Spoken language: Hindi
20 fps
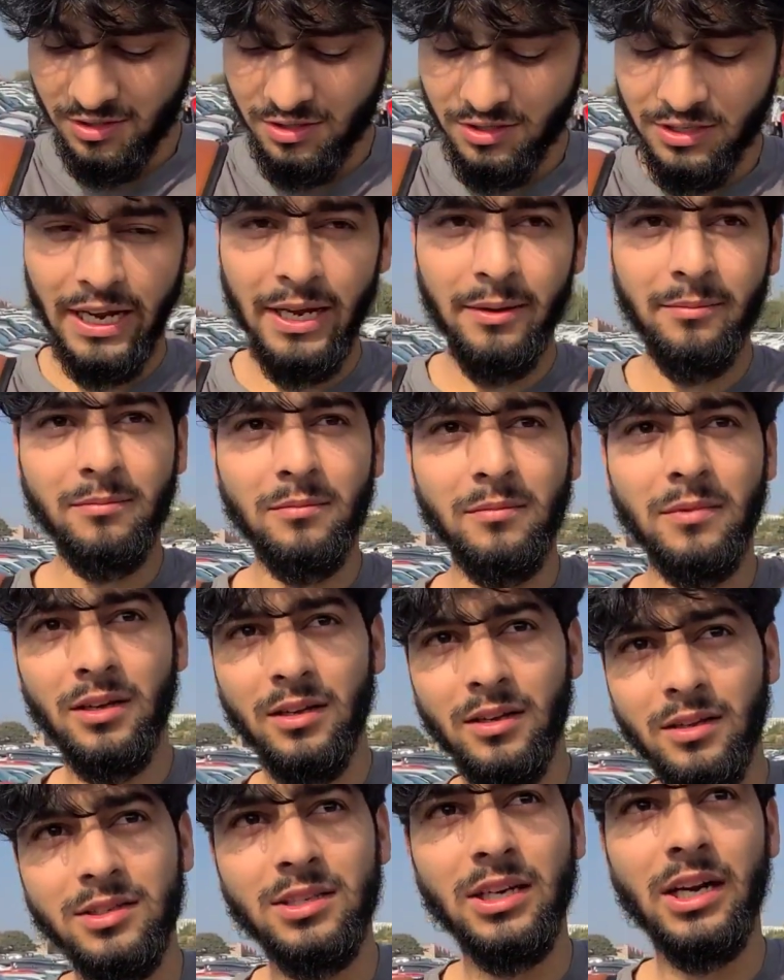टाइम
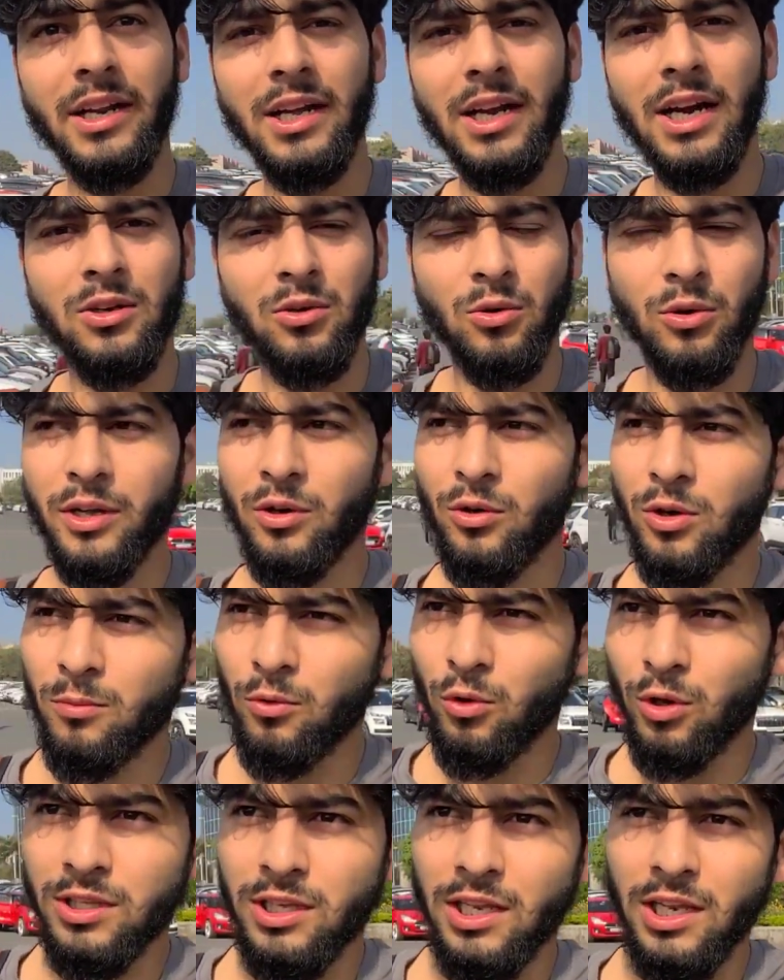साढ़े आठ हो रहे और
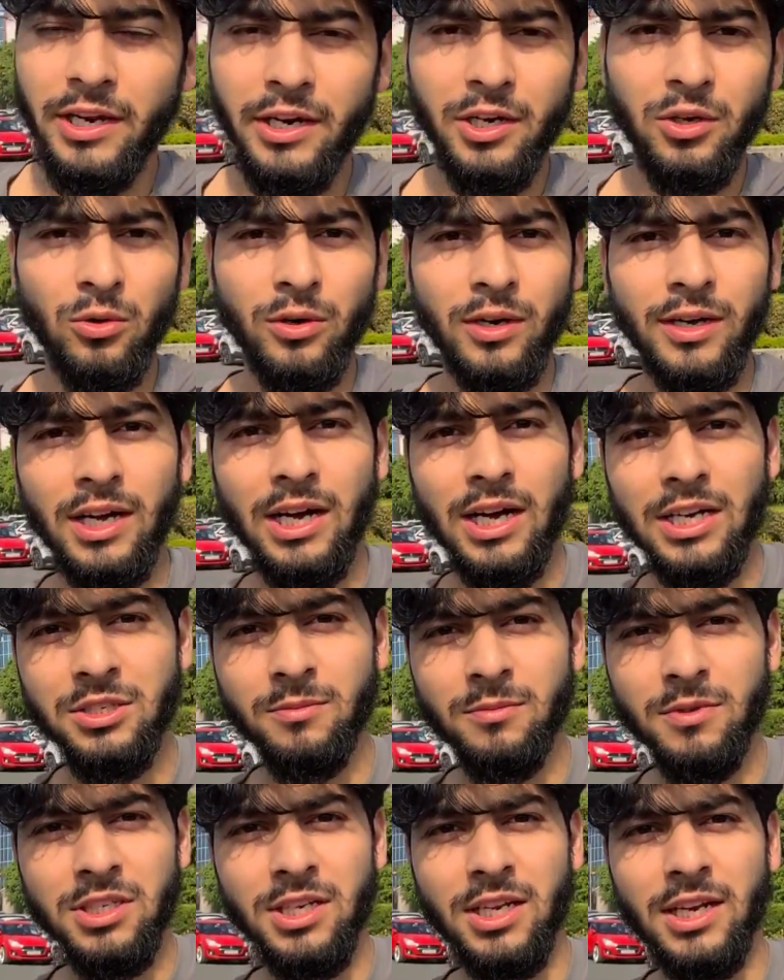बहुत ही लेट हो गया आज
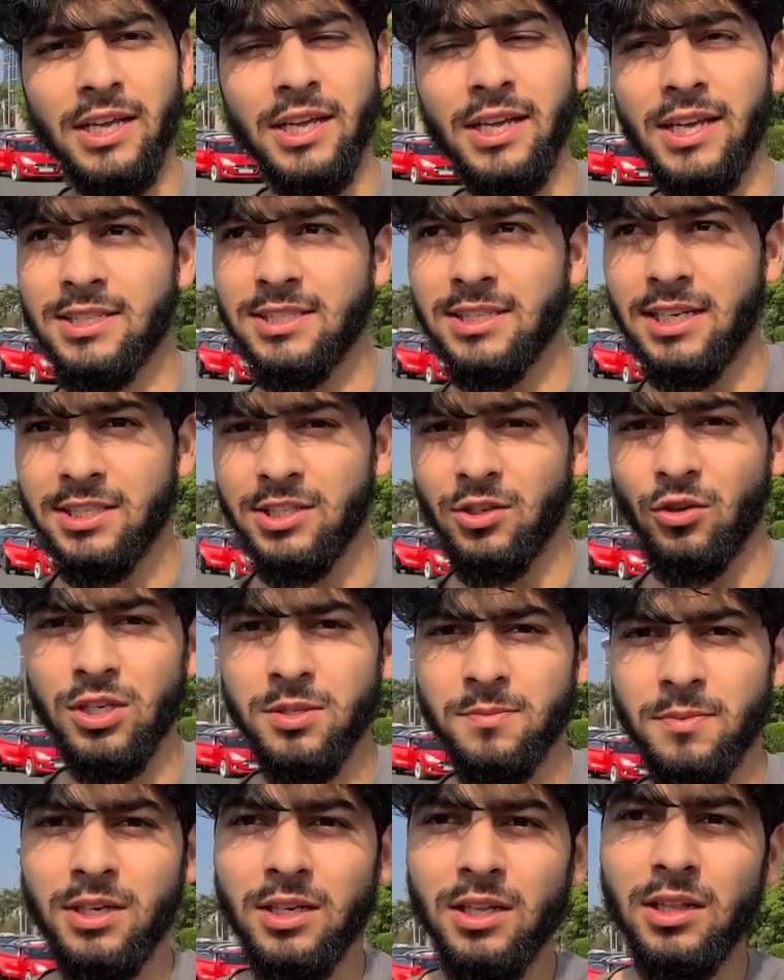हमें जाना ई एस आई सी
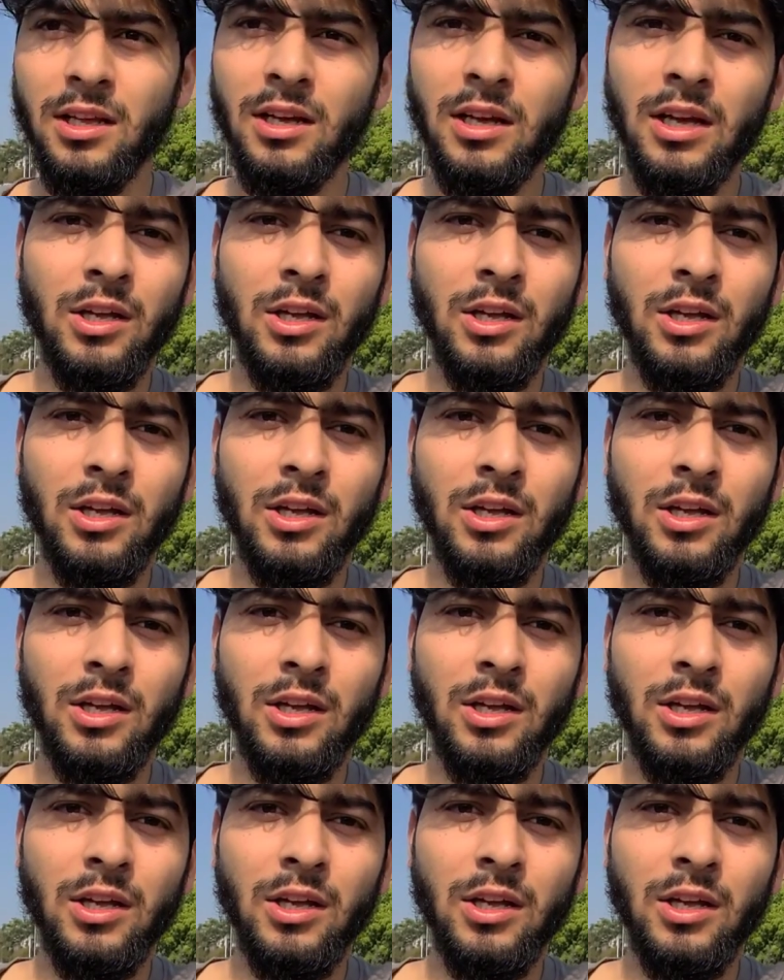हॉस्पिटल